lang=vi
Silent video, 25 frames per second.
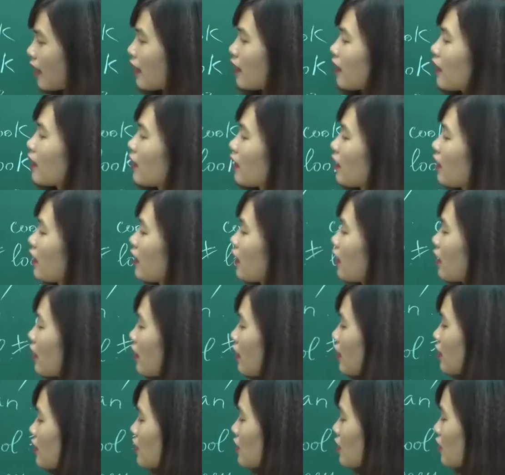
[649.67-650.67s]
này
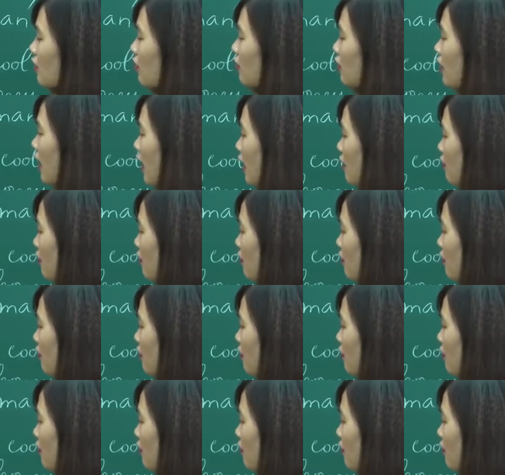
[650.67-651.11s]
nhớ